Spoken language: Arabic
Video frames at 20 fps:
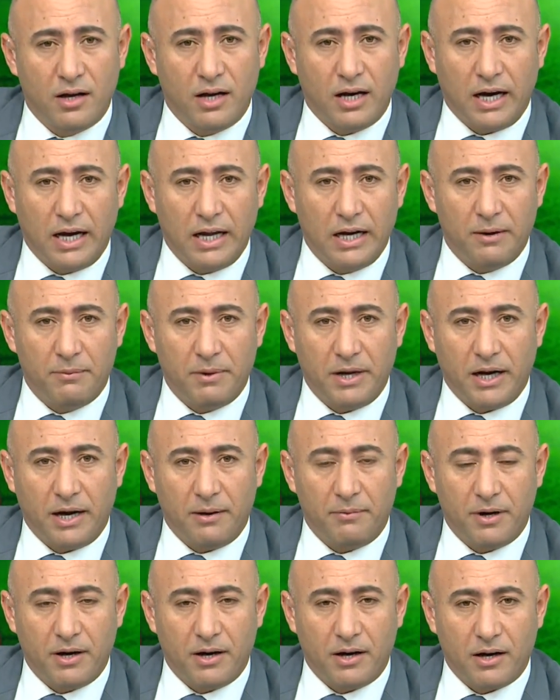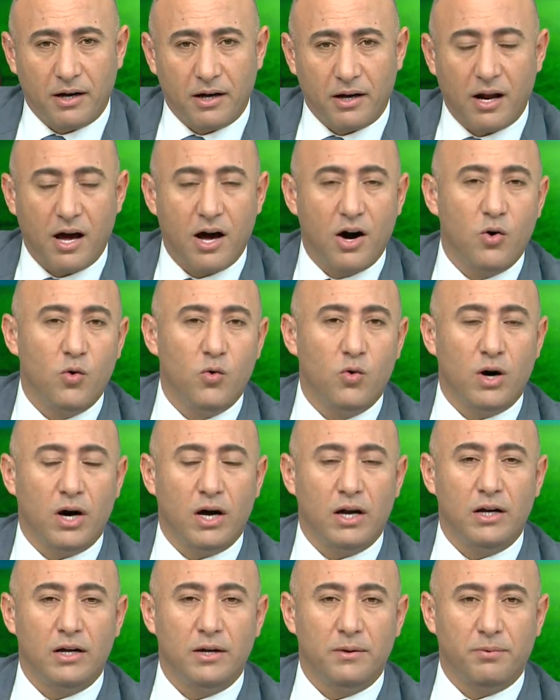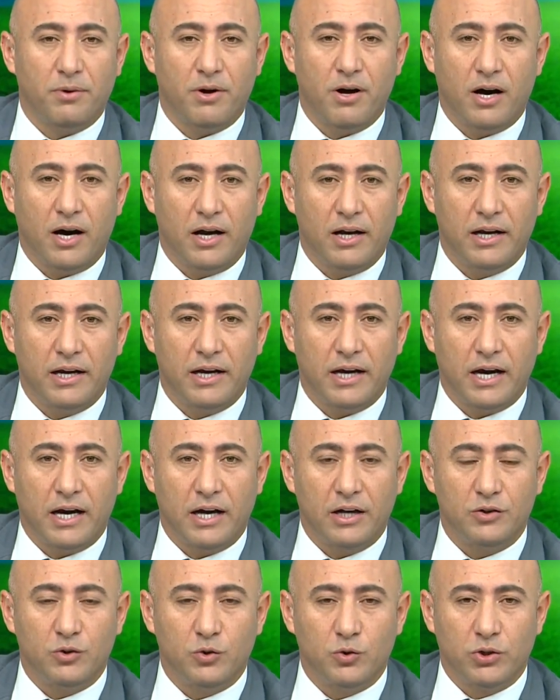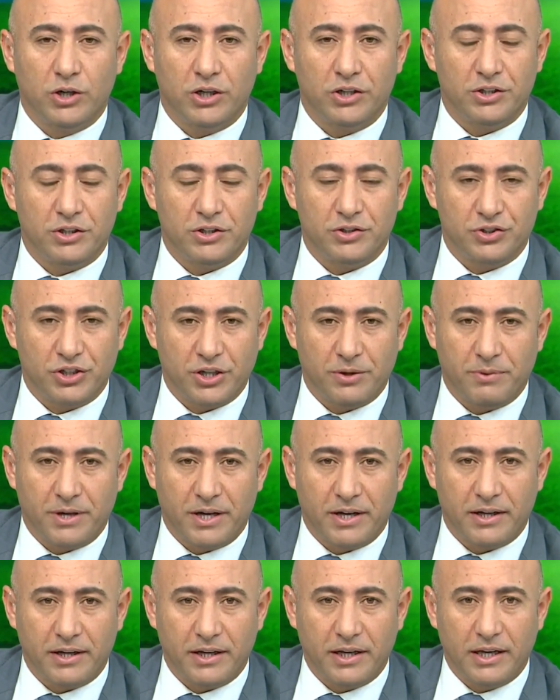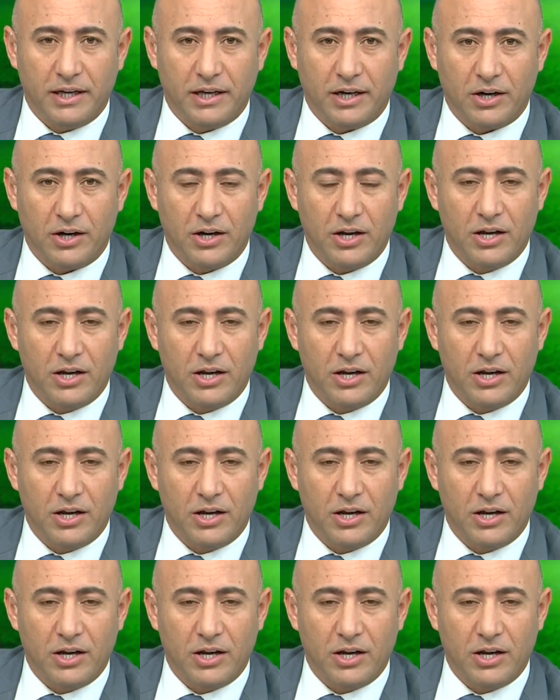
على ملعب آخر أو الإبقاء عليها دون جماهير